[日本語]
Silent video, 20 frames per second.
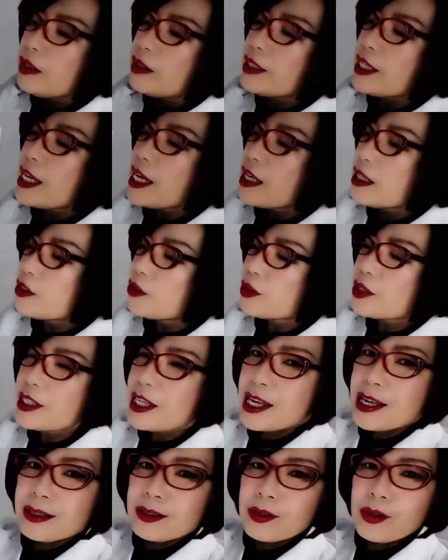で女
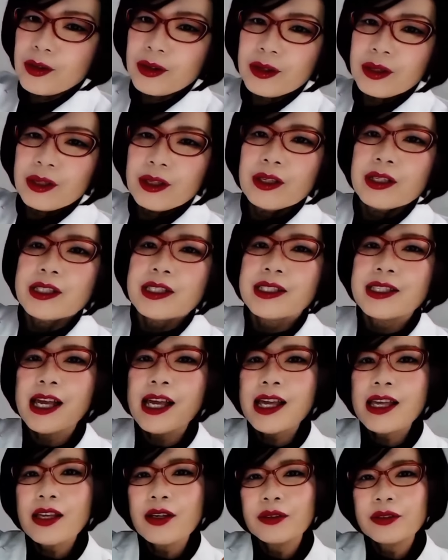性の
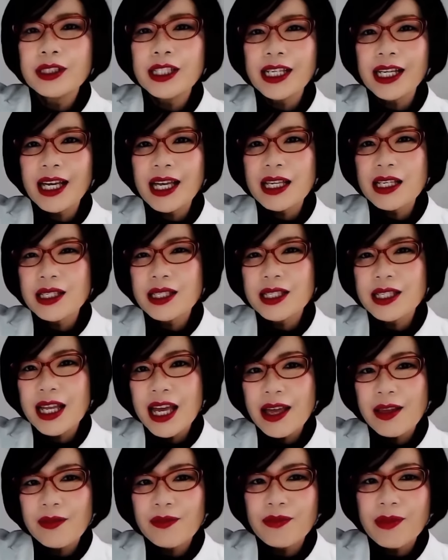性欲に関し
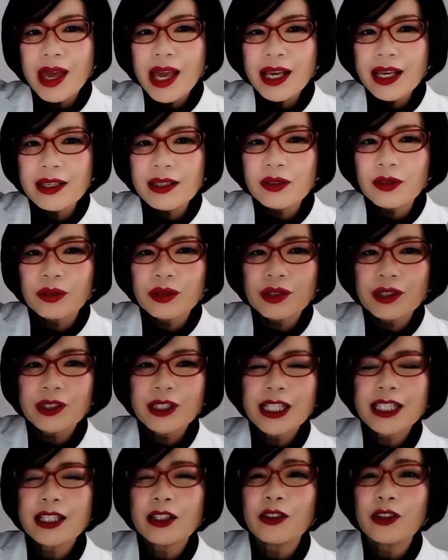てメインを
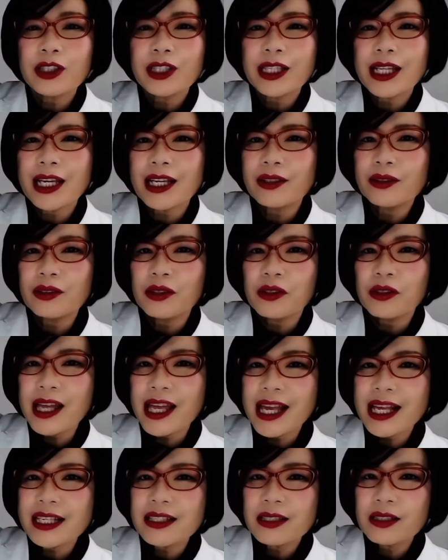司っているの
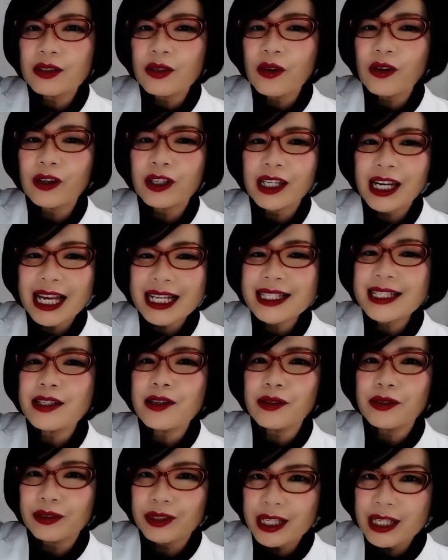は
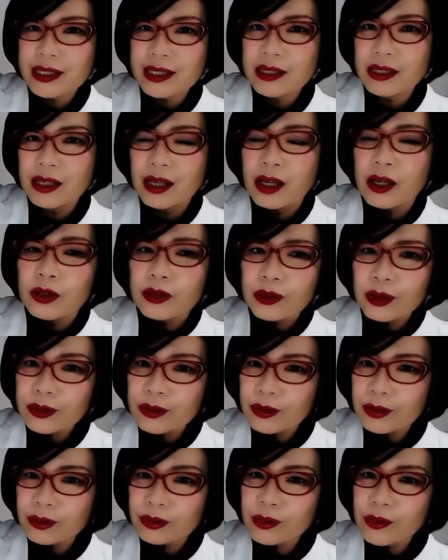エストラジオールです。と
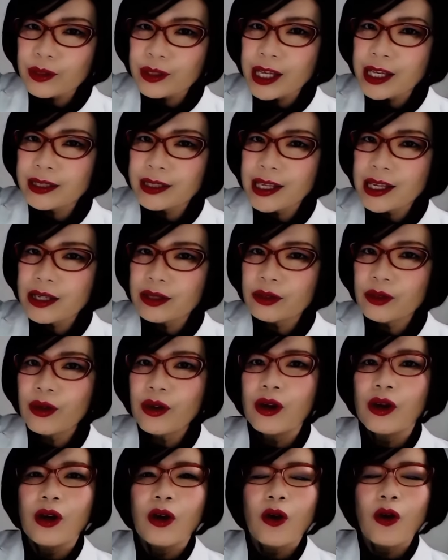いうことを考える
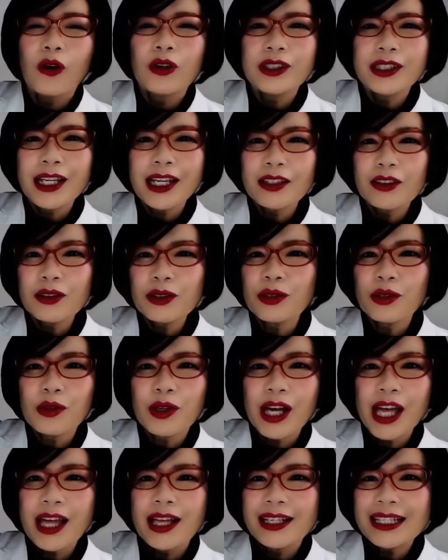と女の
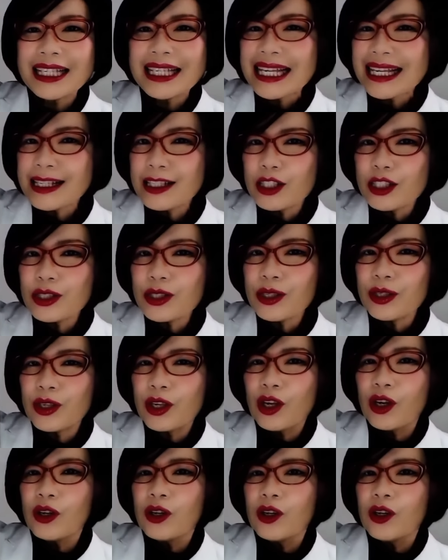人がいつ